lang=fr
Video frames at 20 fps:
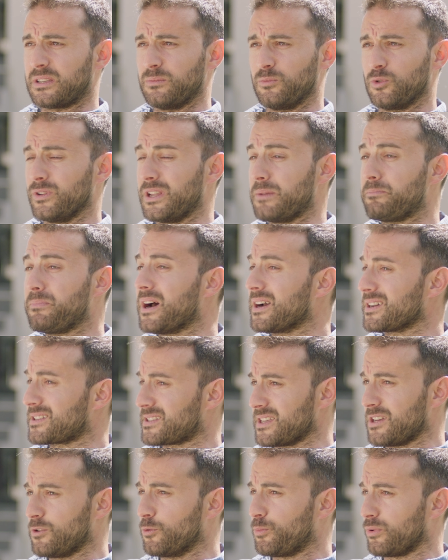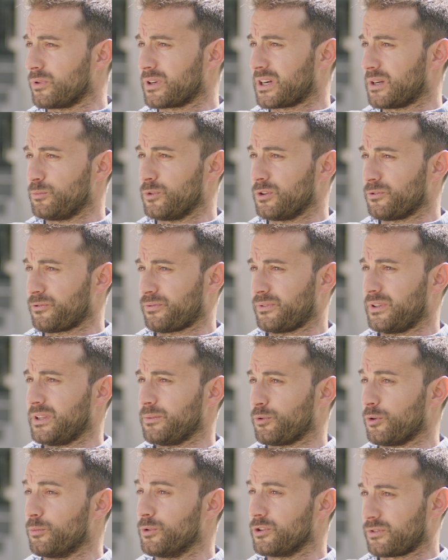qui ne donnait pas accès au programme neuf
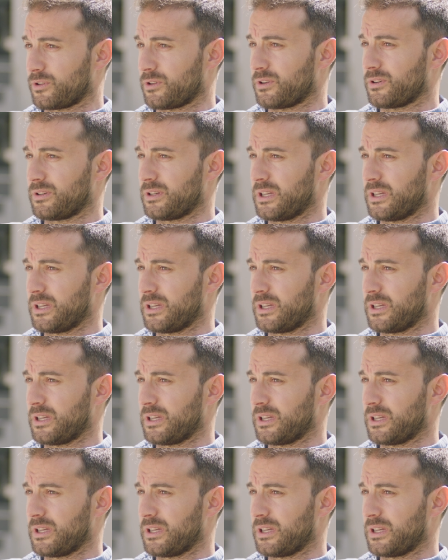des promoteurs.